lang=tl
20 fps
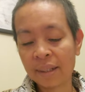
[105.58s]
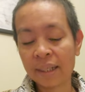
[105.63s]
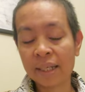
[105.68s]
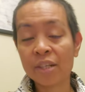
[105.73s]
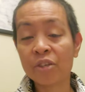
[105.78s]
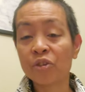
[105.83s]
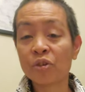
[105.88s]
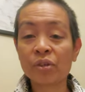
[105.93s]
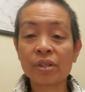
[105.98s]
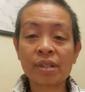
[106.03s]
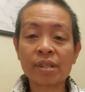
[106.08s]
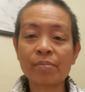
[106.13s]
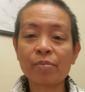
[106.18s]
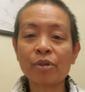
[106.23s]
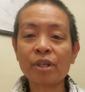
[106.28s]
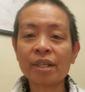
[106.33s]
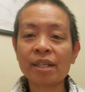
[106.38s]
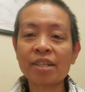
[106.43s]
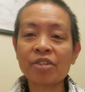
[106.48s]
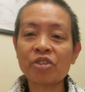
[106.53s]
Okay, Joyce
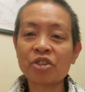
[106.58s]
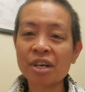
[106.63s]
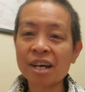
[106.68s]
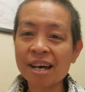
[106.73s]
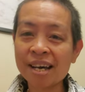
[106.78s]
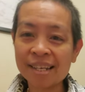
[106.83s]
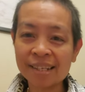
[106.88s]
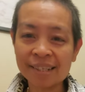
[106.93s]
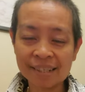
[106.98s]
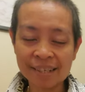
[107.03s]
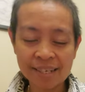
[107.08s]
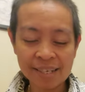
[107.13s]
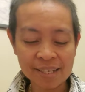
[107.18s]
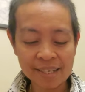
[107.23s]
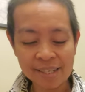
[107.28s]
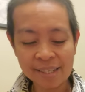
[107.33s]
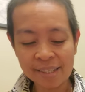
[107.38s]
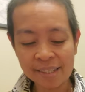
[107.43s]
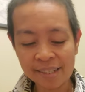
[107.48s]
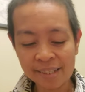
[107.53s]
Molina
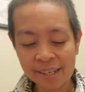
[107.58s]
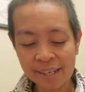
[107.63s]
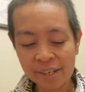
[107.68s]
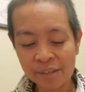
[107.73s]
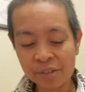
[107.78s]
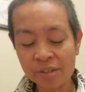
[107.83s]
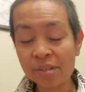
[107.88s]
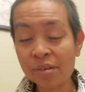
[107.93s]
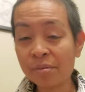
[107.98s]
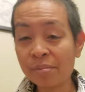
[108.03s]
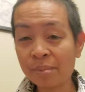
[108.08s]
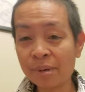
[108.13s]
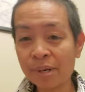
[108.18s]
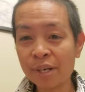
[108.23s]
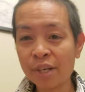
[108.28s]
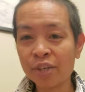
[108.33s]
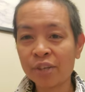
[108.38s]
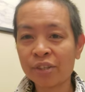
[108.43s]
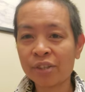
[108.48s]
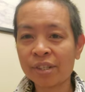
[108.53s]
Channel. Thank you so
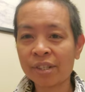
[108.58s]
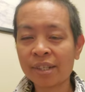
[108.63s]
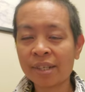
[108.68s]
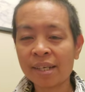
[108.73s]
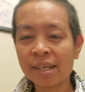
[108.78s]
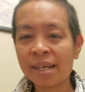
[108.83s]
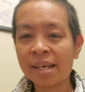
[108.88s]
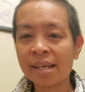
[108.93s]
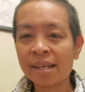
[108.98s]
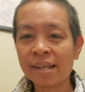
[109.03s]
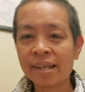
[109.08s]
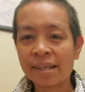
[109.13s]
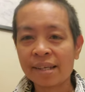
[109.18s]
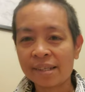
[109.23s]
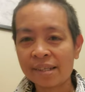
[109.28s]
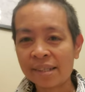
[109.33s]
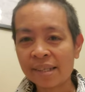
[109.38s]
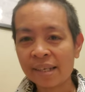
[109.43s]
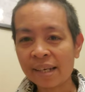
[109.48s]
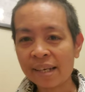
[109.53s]
much.
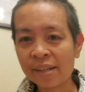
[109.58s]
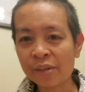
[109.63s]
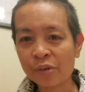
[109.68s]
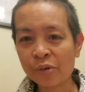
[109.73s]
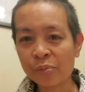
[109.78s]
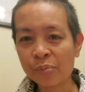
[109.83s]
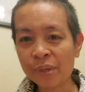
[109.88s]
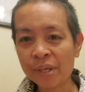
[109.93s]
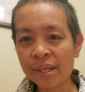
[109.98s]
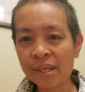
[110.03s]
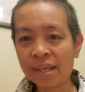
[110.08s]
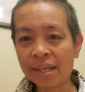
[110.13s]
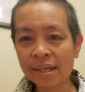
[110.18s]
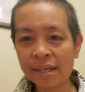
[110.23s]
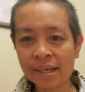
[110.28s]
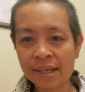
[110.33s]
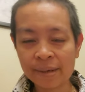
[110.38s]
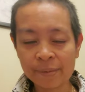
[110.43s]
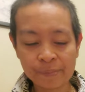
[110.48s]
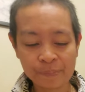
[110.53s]
Excellent,
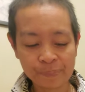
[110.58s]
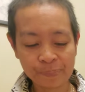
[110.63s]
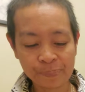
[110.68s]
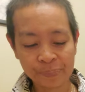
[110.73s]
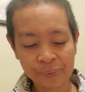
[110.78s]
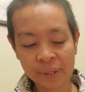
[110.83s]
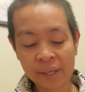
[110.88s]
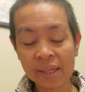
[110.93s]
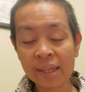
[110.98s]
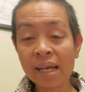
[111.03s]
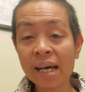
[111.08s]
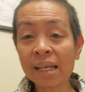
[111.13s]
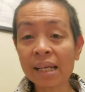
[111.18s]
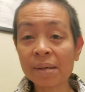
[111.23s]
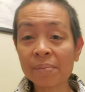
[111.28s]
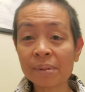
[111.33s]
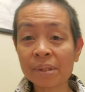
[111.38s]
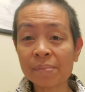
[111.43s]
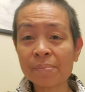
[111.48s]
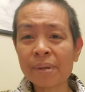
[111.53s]
Ruby.
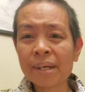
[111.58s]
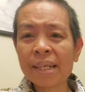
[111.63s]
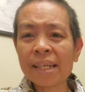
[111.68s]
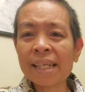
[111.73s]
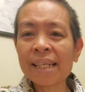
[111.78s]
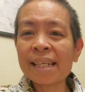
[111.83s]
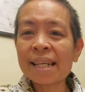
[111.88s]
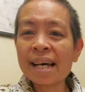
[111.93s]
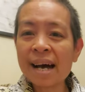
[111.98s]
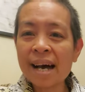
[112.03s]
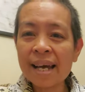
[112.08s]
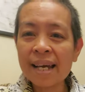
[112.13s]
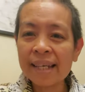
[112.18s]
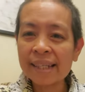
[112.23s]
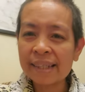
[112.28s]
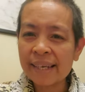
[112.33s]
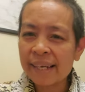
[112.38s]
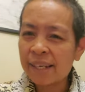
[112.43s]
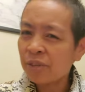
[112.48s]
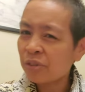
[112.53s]
Lalabs
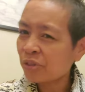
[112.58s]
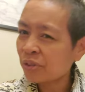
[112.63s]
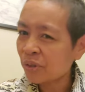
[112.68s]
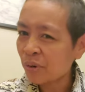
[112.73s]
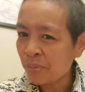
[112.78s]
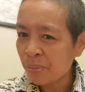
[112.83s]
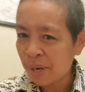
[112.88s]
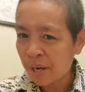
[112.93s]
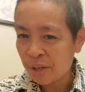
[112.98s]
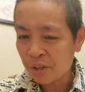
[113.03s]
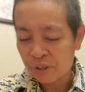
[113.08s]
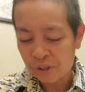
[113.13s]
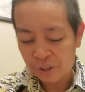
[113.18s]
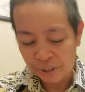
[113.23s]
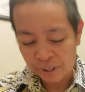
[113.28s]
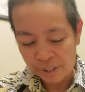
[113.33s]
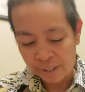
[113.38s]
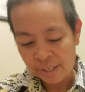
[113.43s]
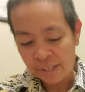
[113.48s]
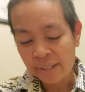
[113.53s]
Badiday. Thank you so
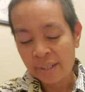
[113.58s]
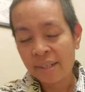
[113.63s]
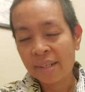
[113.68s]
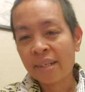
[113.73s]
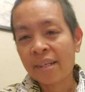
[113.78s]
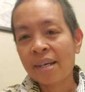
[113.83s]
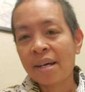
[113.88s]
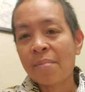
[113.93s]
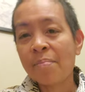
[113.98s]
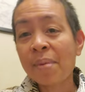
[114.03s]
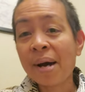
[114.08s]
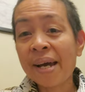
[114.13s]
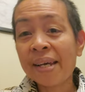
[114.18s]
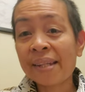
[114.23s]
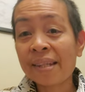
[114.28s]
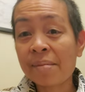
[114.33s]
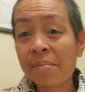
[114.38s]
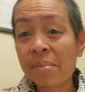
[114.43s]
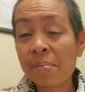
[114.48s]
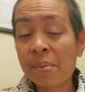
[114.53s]
much.
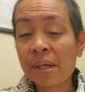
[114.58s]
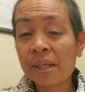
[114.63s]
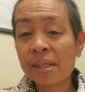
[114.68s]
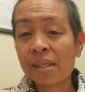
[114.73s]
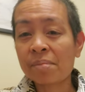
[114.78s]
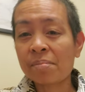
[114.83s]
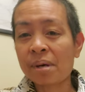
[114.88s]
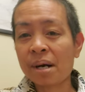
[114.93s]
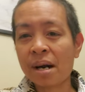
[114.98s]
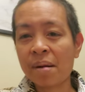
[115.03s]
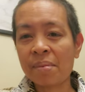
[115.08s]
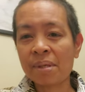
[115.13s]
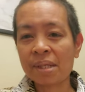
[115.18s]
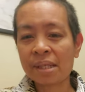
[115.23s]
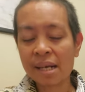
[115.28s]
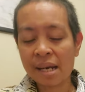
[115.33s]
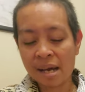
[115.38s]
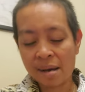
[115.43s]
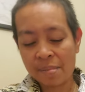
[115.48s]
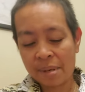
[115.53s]
Minded Mix. Maraming
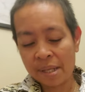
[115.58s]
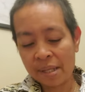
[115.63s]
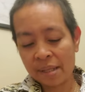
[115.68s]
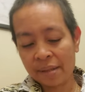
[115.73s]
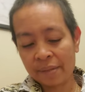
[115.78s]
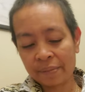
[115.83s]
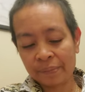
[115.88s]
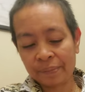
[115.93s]
salamat.